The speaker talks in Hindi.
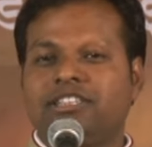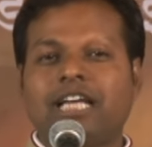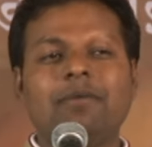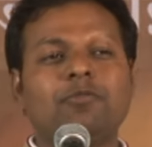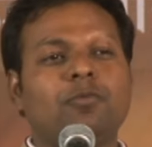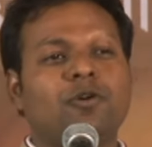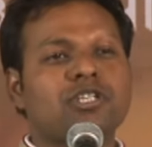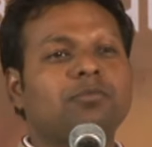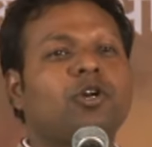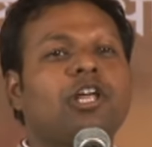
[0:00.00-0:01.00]
शाम को
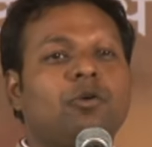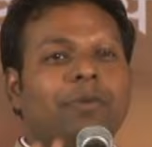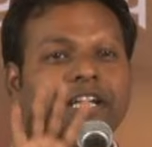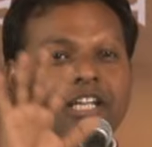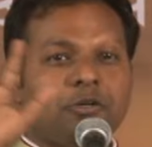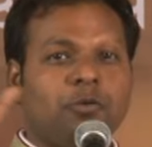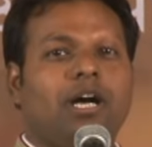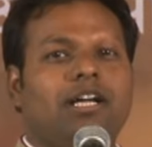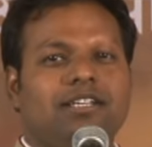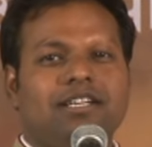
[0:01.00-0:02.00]
मौसम थोड़ा रोमांटिक
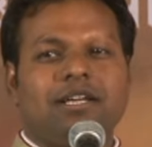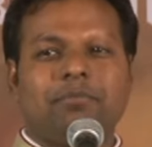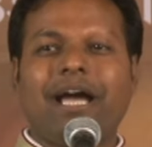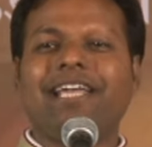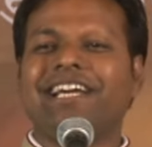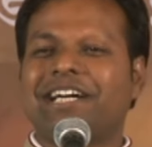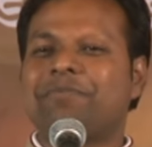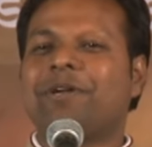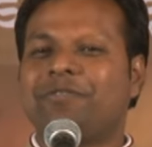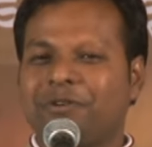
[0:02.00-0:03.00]
हुआ भाई ने घर
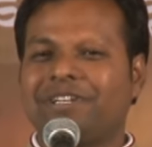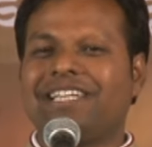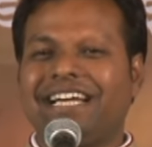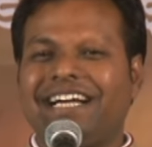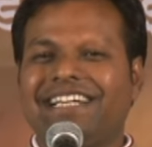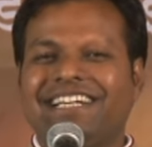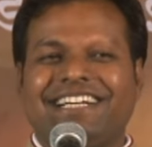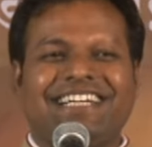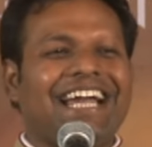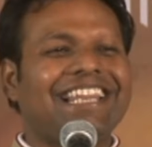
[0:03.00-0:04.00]
पर फ़ोन किया
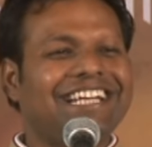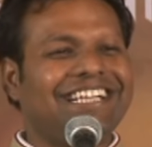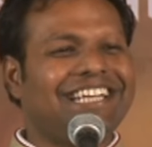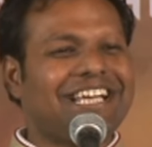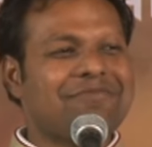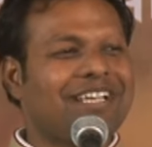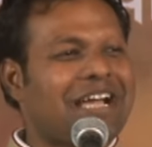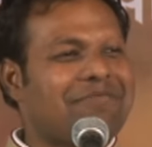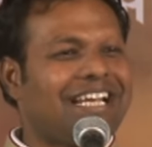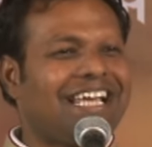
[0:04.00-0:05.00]
डार्लिंग डिनर में
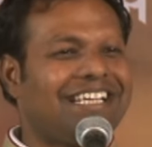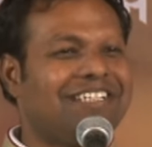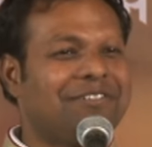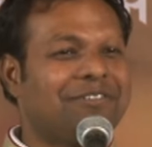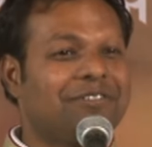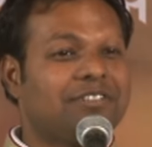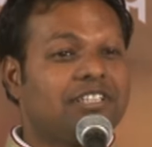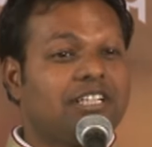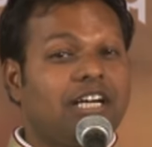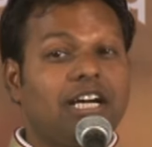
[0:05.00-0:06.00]
क्या बना रही हो
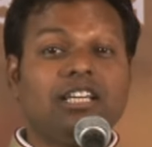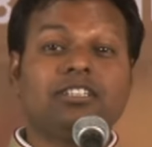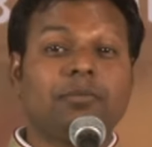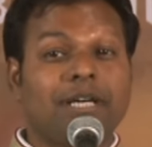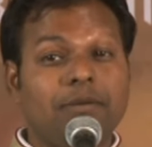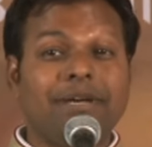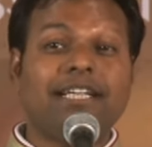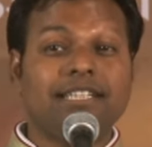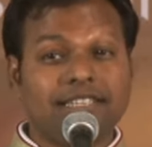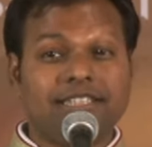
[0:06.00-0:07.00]
अगली तो भरी
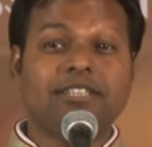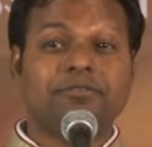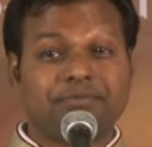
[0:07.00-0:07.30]
भरी थी जी